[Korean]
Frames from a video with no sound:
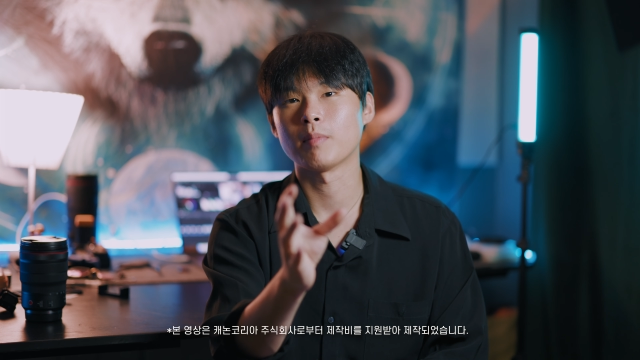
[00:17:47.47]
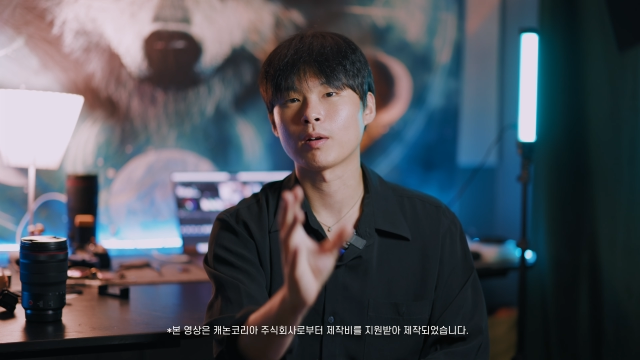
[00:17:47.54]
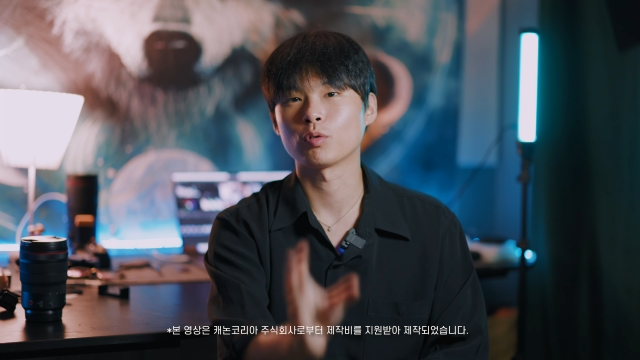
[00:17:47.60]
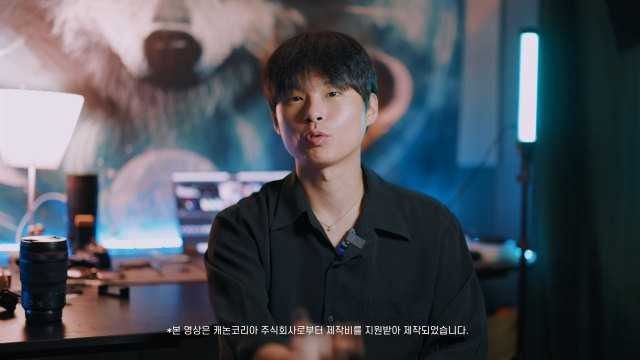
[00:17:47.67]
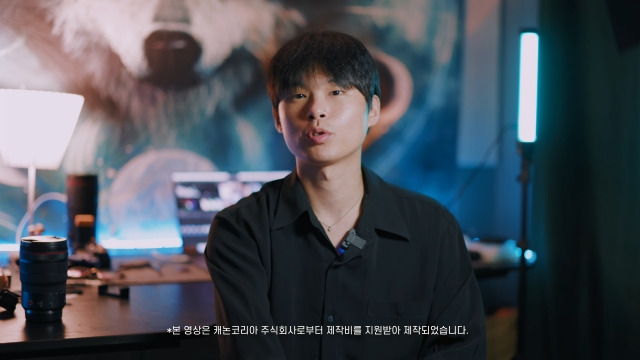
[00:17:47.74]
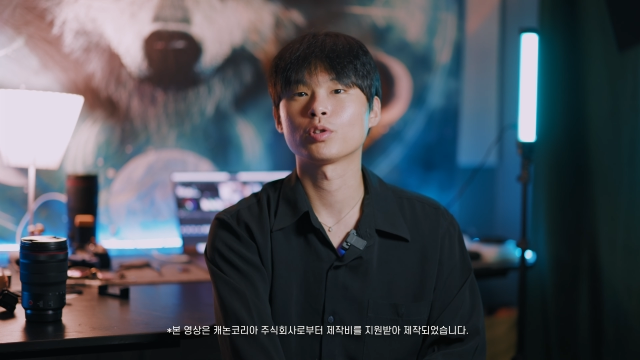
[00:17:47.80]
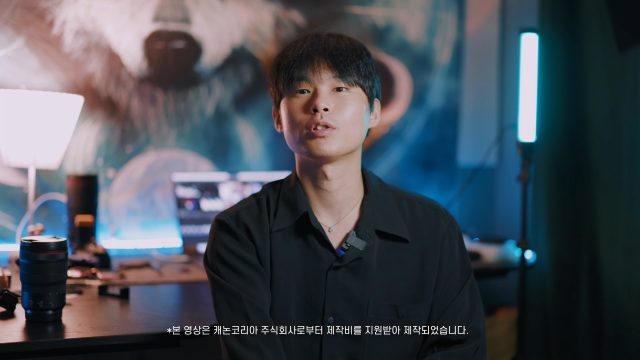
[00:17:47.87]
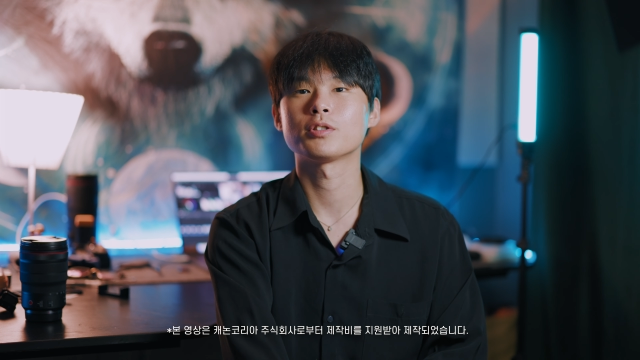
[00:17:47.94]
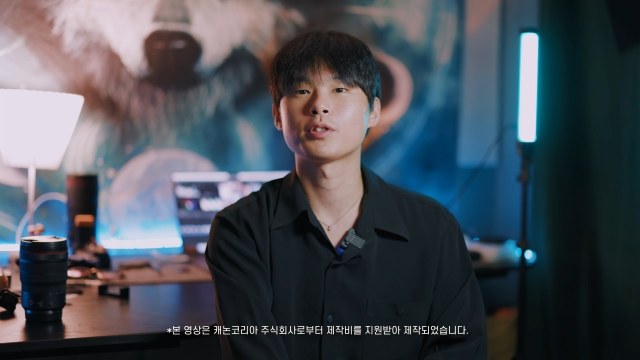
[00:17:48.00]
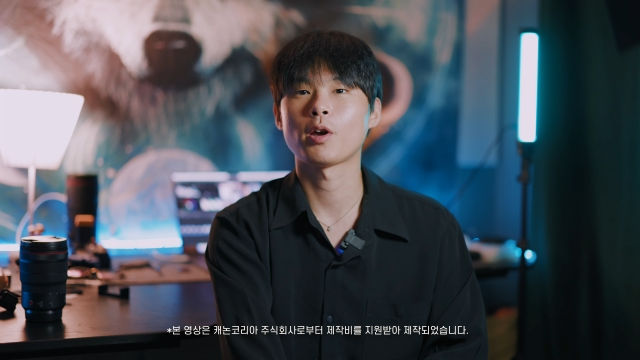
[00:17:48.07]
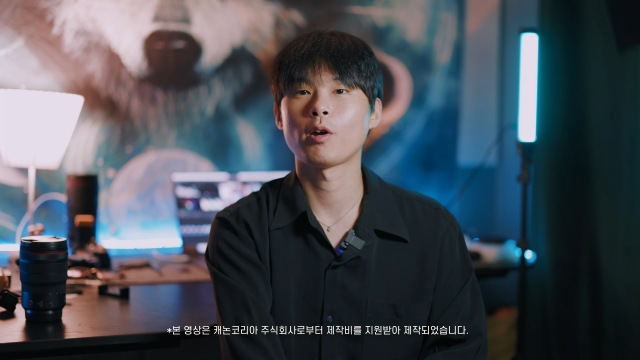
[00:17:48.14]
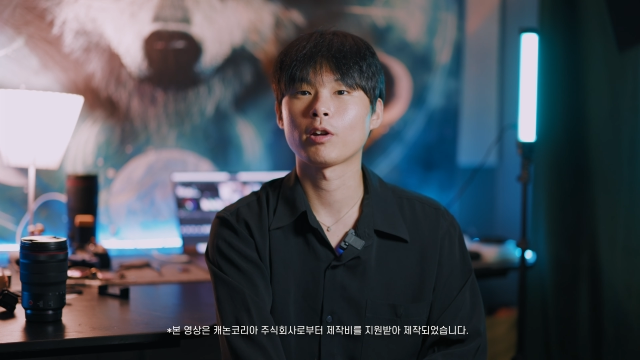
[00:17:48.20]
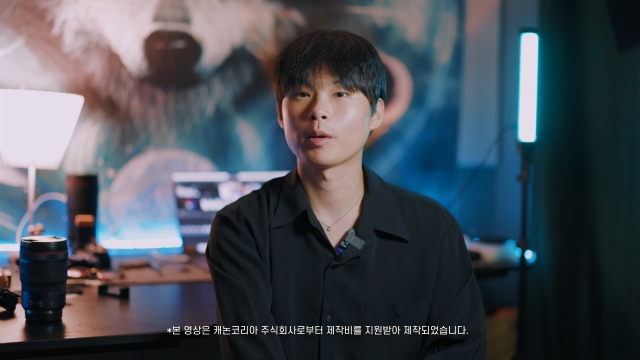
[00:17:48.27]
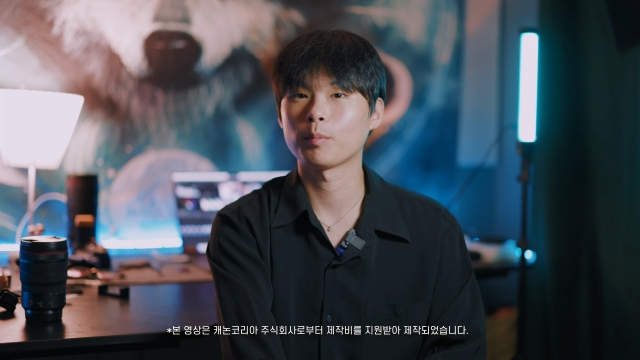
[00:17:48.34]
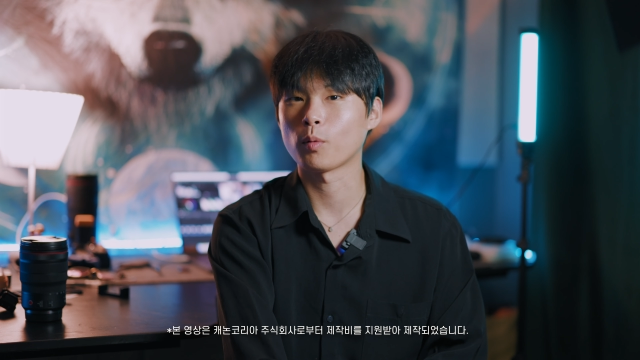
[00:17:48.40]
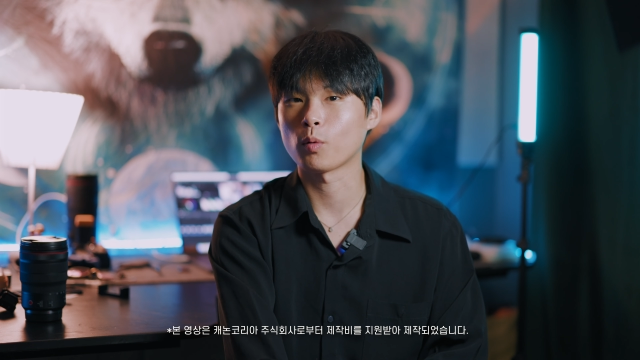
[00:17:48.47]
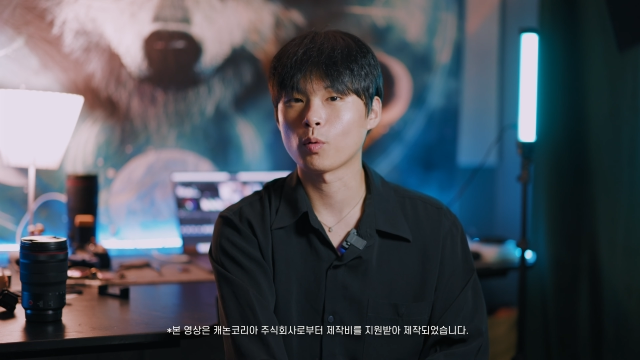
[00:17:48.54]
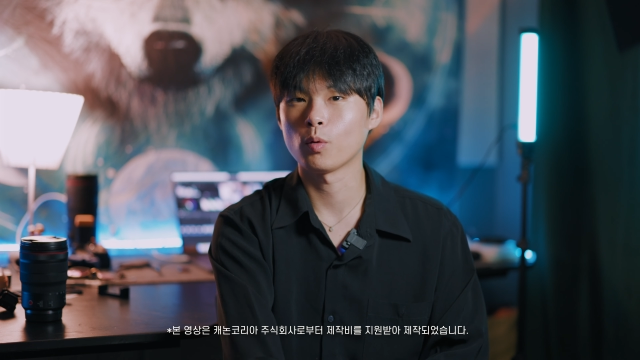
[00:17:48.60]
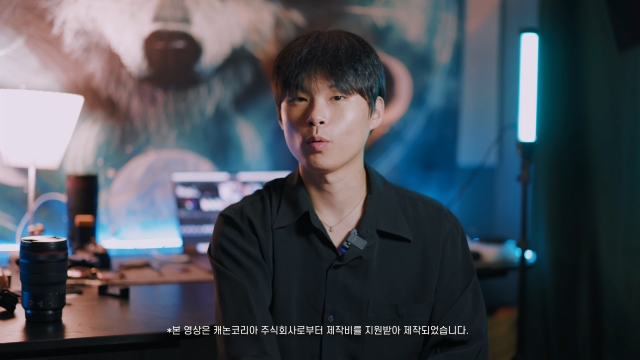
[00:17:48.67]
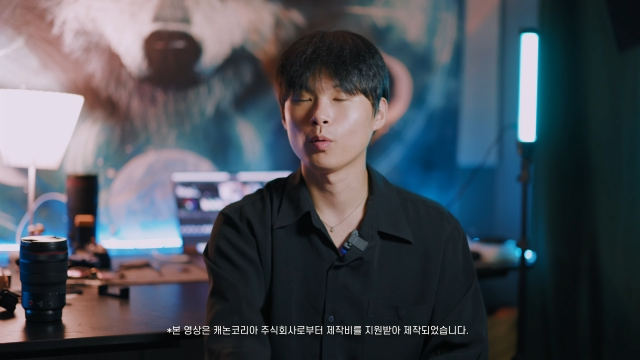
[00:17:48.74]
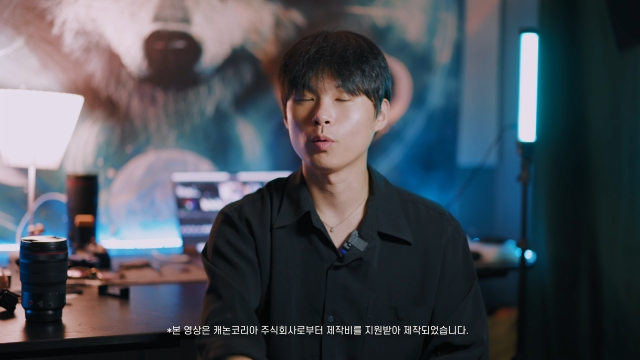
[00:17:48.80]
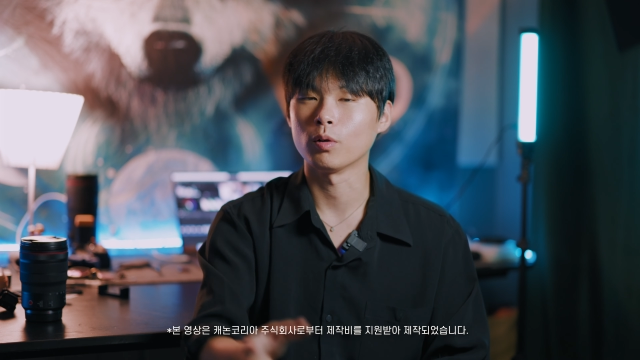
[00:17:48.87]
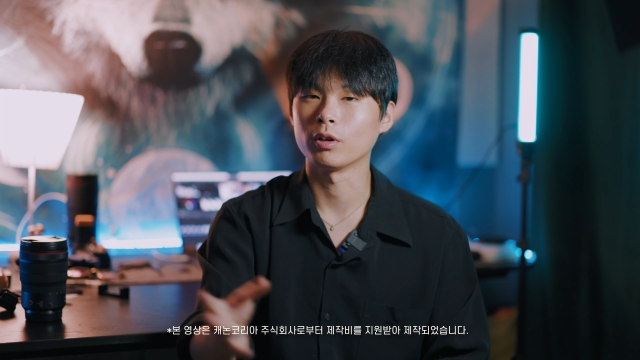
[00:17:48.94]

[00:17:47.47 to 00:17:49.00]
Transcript: 마크2를 사용해보고